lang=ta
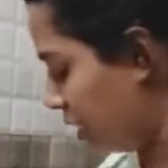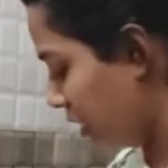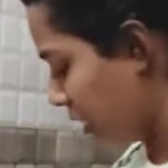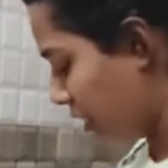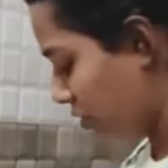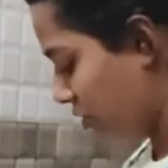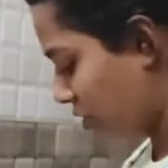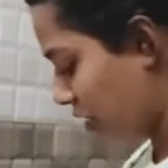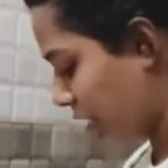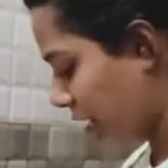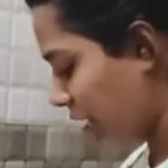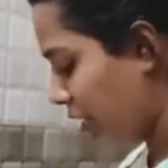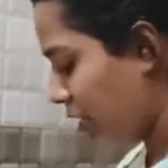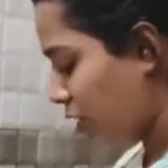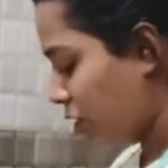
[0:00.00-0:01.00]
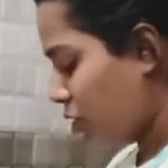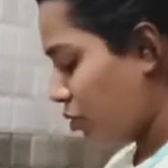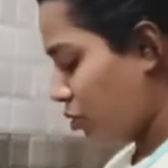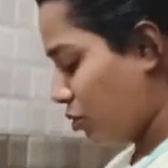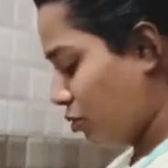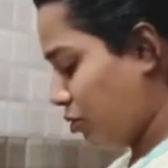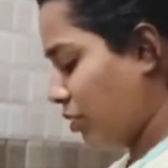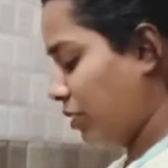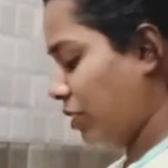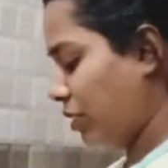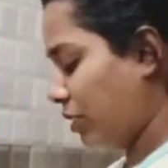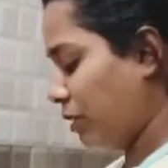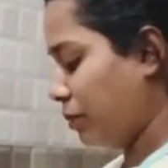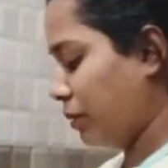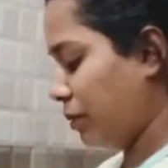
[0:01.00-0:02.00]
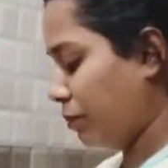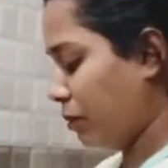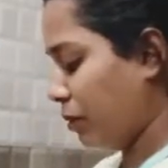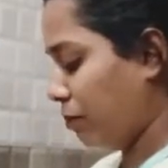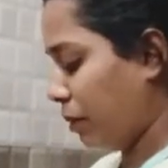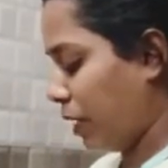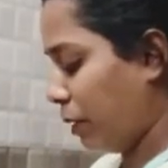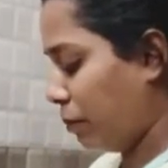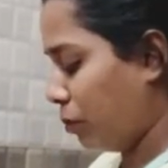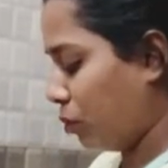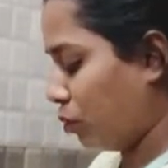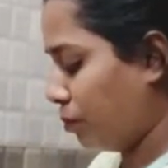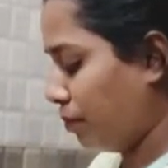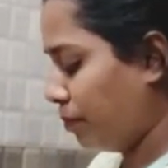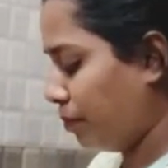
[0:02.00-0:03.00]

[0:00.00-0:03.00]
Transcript: எடுத்து வச்சுருக்கேன் ஸோ வந்து நம்ம இப்போ பண்ண போகிறோம்